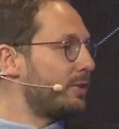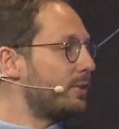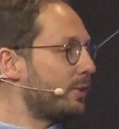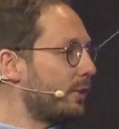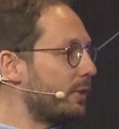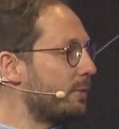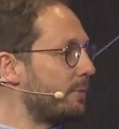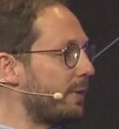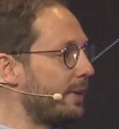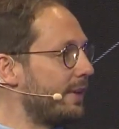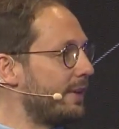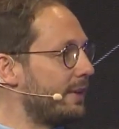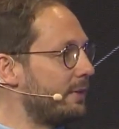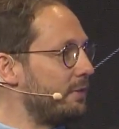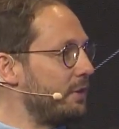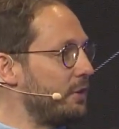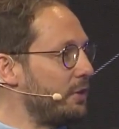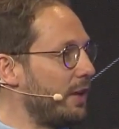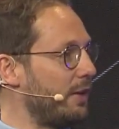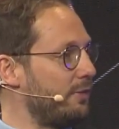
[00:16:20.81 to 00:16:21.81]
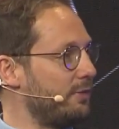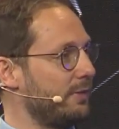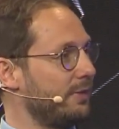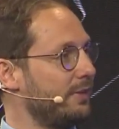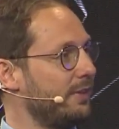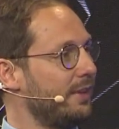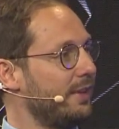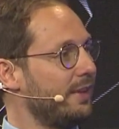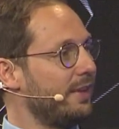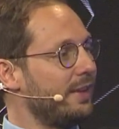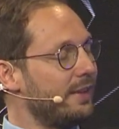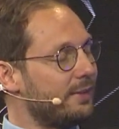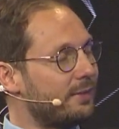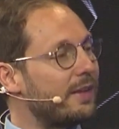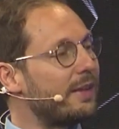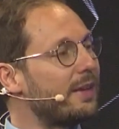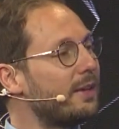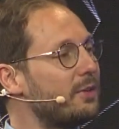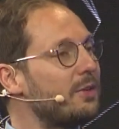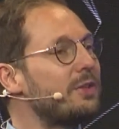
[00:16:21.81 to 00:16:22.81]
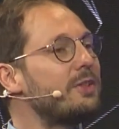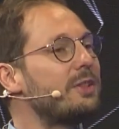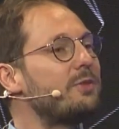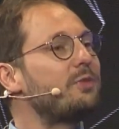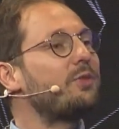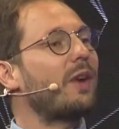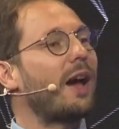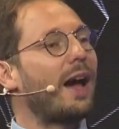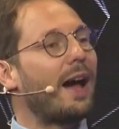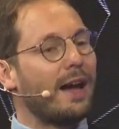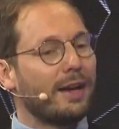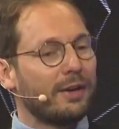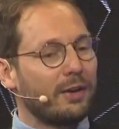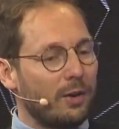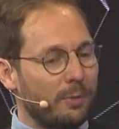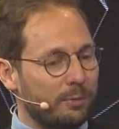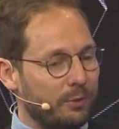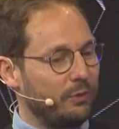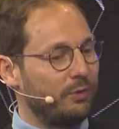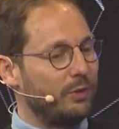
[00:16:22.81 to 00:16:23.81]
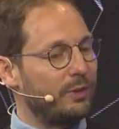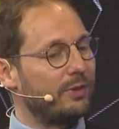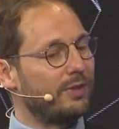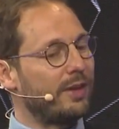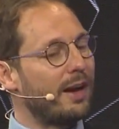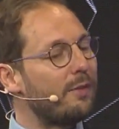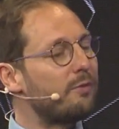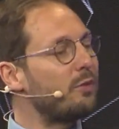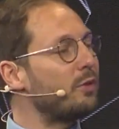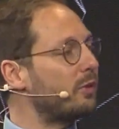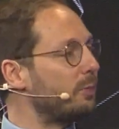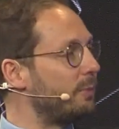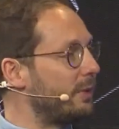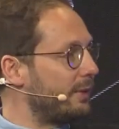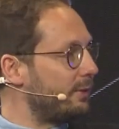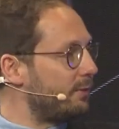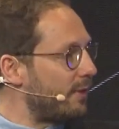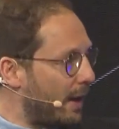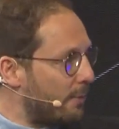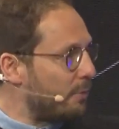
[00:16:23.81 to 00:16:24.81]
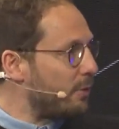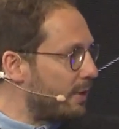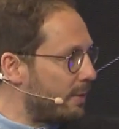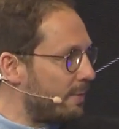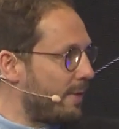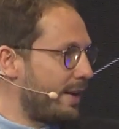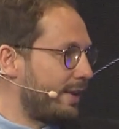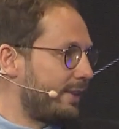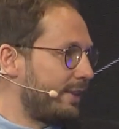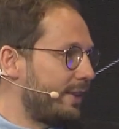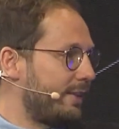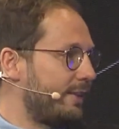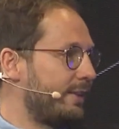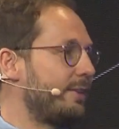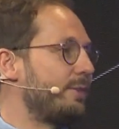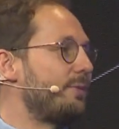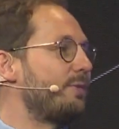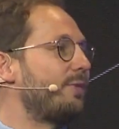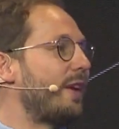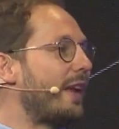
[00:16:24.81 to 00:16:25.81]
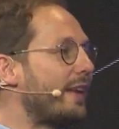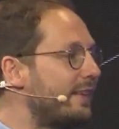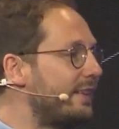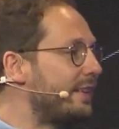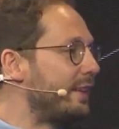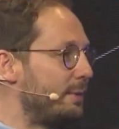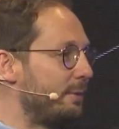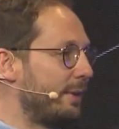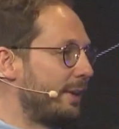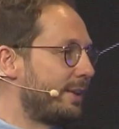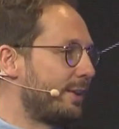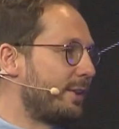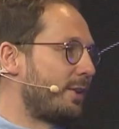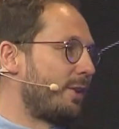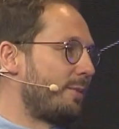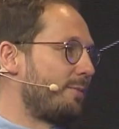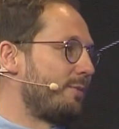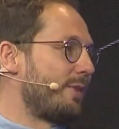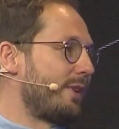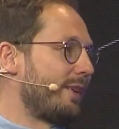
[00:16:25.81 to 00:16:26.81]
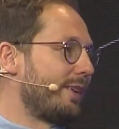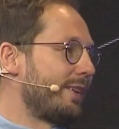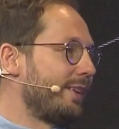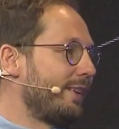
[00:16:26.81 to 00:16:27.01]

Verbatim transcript: sollte man irgendwie schaffen. Wäre natürlich die Frage, ob du für das Haarwuchsmittel Werbung gemacht hättest, wenn die E-Mail gekommen wäre.